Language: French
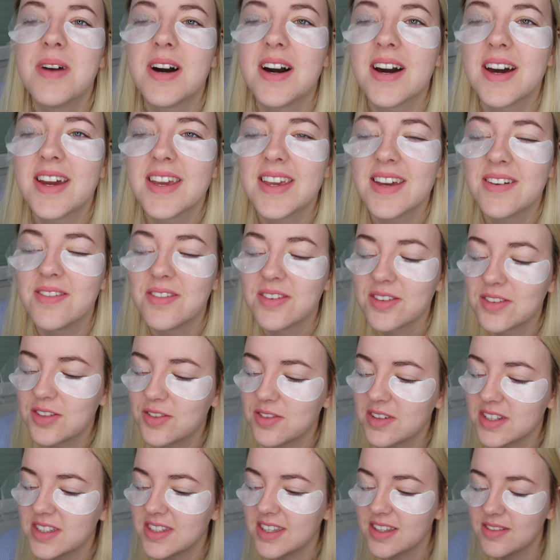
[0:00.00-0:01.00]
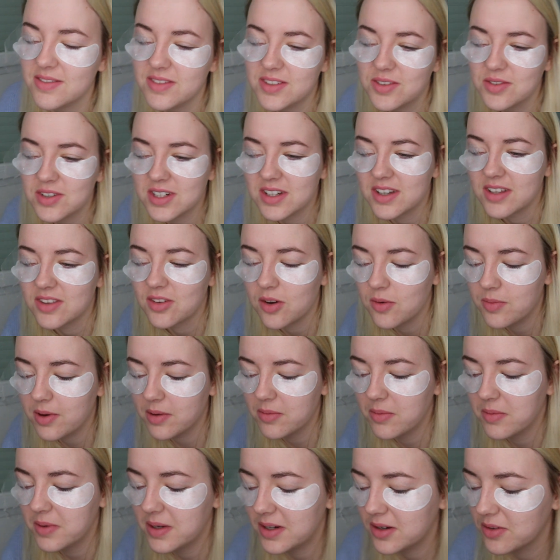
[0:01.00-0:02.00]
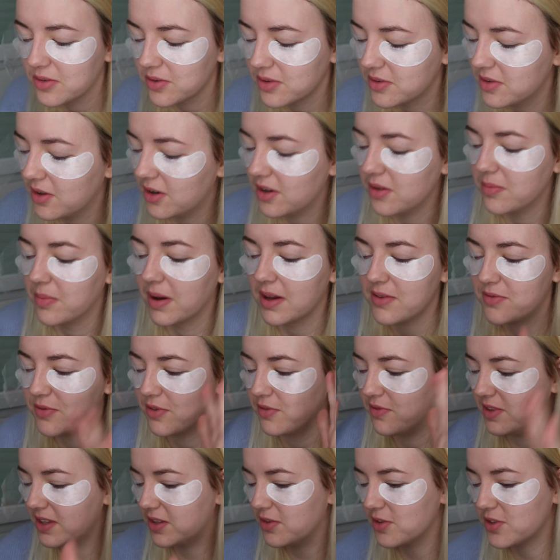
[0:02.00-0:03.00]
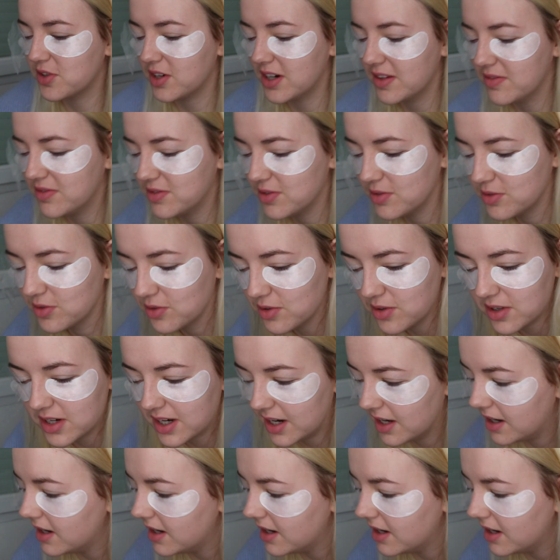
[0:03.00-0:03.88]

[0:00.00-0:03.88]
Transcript: pareil avant que je fasse cette vidéo, j'avais trop peur de mettre le truc dans les il faut vite que j'enlève ce truc